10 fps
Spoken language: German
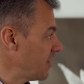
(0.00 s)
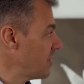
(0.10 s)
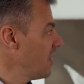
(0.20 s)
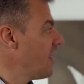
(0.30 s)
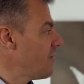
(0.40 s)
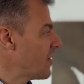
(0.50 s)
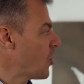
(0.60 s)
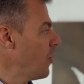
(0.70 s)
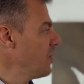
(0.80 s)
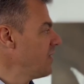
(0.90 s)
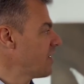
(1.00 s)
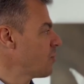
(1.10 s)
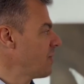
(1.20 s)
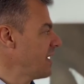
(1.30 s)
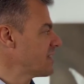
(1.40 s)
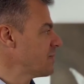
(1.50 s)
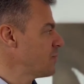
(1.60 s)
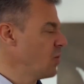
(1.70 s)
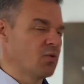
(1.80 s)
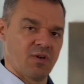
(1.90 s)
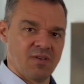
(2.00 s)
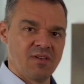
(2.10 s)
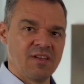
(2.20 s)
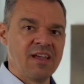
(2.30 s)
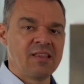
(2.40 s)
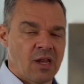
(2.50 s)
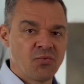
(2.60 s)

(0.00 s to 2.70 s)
Das bedeutet, wir kommen wieder zum ersten Punkt.